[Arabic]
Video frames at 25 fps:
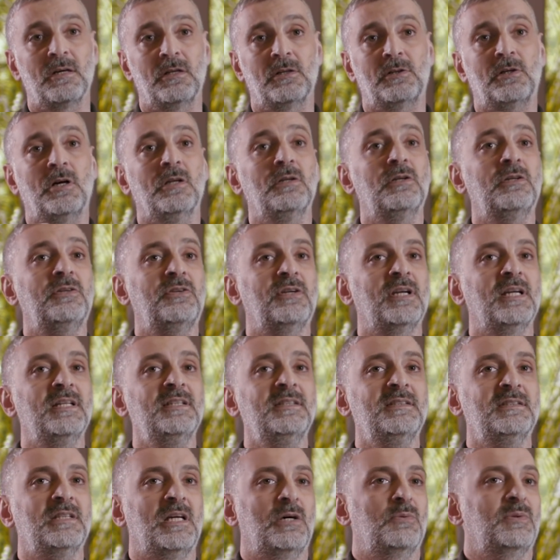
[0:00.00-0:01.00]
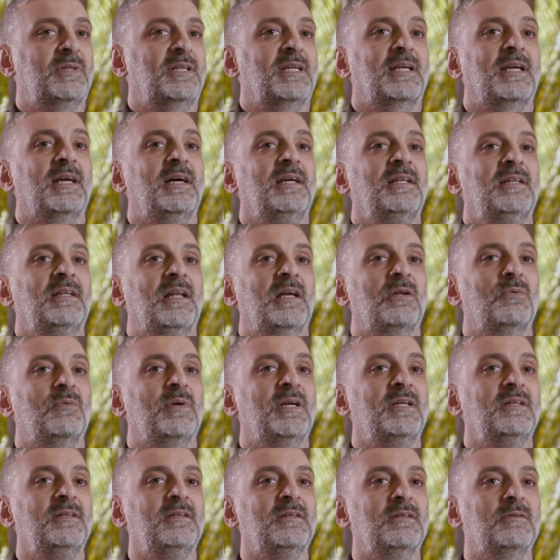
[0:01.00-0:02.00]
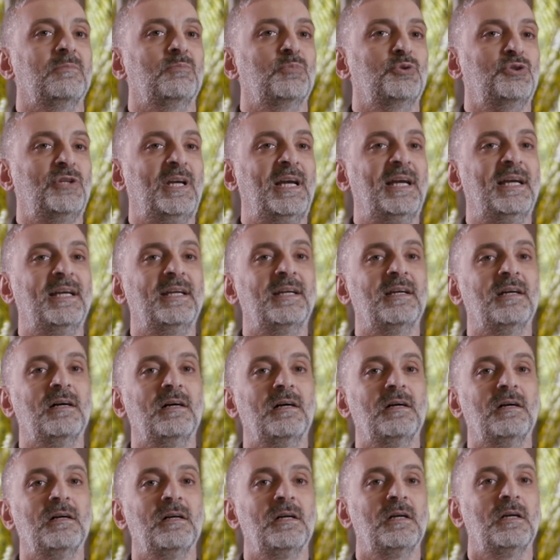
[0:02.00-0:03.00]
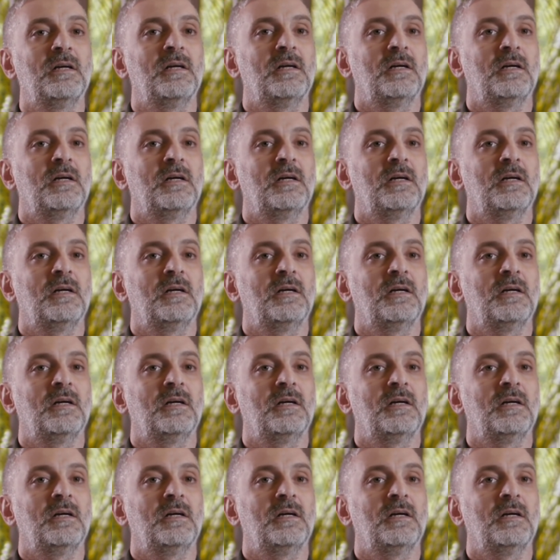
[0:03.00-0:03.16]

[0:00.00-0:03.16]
الكولر ترندز او اتجاهات الالوان مش حاجه